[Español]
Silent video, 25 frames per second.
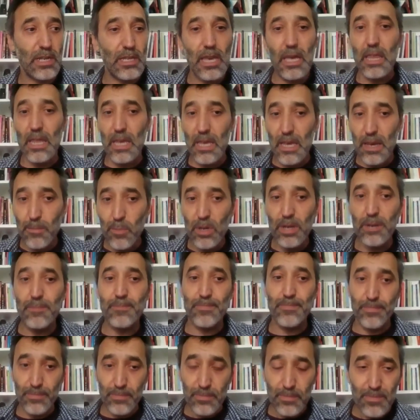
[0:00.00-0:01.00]
añadía pues,
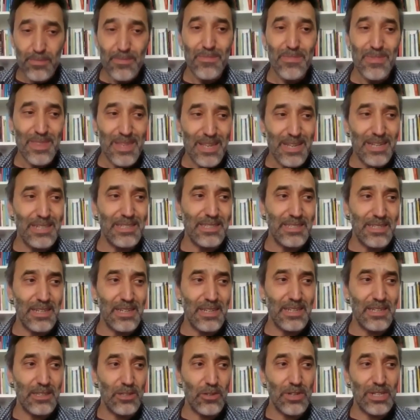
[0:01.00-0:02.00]

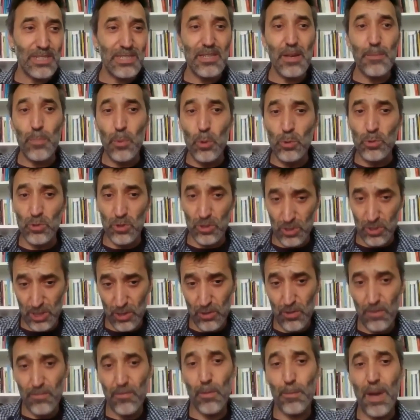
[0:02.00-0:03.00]
ese, no ese plus,
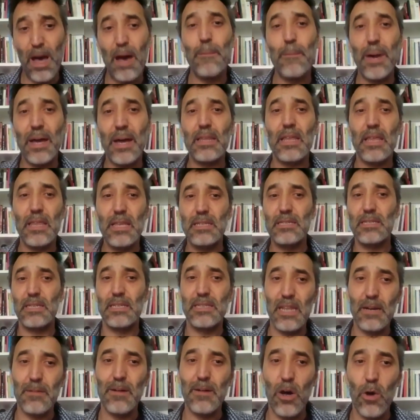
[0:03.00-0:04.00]
sino formaba parte de ese
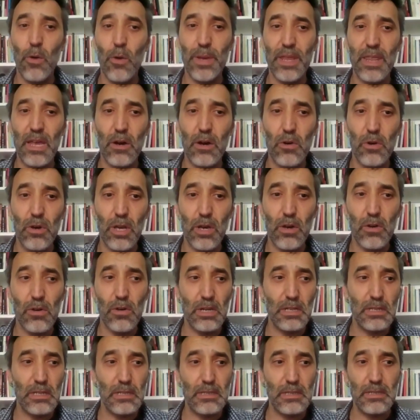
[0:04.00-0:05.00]
trabajo pedagógico
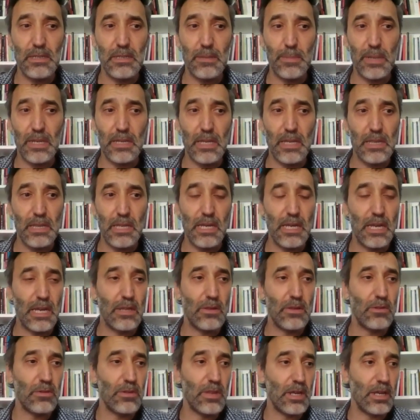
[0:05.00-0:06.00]
que se
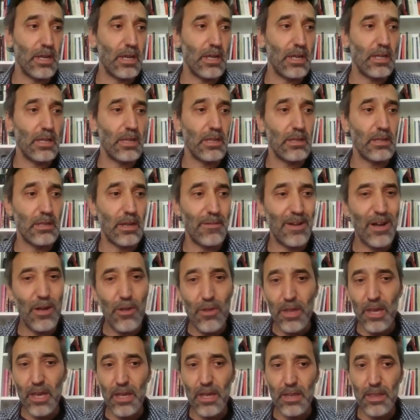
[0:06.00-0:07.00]
pretendía, de
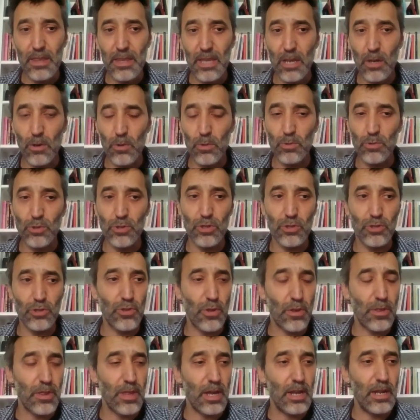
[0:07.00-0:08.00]
trabajo de inclusión
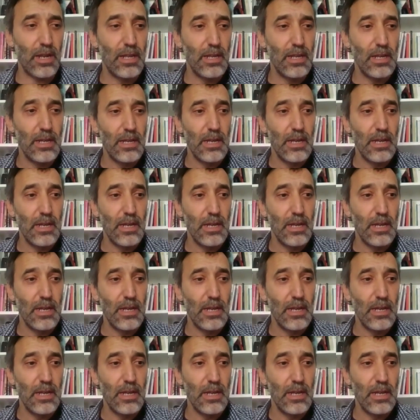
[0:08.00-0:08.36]
social.